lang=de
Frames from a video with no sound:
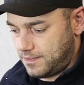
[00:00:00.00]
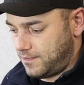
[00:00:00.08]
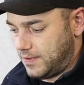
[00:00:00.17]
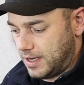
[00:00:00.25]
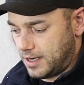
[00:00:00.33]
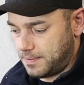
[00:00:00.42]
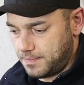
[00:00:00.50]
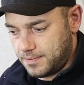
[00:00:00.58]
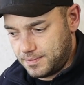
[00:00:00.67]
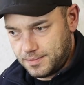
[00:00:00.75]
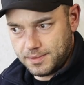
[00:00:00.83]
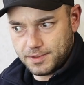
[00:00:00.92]
Wir
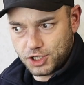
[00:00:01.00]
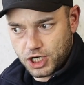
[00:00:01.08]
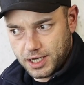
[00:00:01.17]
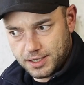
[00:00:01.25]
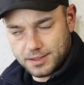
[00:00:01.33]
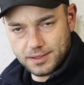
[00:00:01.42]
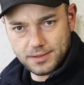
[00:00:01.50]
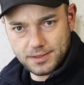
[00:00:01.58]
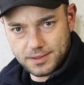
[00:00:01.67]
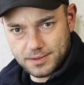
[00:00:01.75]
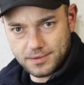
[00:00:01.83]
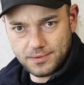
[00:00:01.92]
haben ein
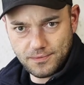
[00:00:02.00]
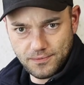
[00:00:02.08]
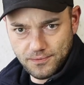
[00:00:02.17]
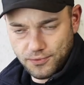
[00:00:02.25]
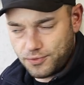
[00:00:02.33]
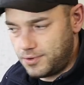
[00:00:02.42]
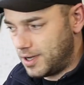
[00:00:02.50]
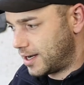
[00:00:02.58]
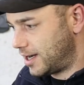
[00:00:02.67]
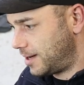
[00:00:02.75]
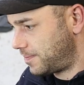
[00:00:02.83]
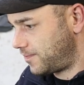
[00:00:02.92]
schlechtes Frühjahr
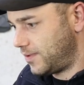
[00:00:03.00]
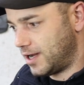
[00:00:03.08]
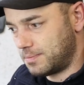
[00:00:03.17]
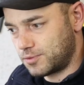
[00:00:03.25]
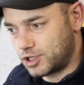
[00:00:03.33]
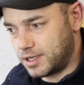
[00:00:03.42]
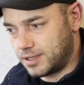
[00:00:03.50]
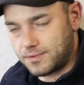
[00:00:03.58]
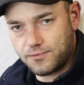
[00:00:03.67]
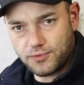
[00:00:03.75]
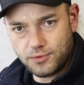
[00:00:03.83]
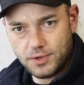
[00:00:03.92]
gehabt, wir haben einen
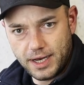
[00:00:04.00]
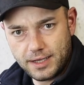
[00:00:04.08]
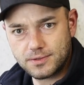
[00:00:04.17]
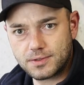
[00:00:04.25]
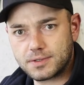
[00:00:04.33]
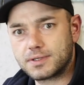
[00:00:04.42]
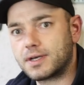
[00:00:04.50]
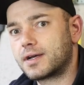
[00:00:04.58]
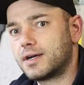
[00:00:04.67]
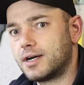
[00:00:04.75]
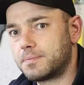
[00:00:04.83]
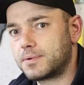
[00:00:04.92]
schlechten Frühling
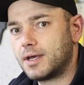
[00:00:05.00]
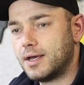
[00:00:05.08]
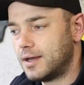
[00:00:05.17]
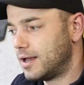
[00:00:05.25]
sozusagen gehabt.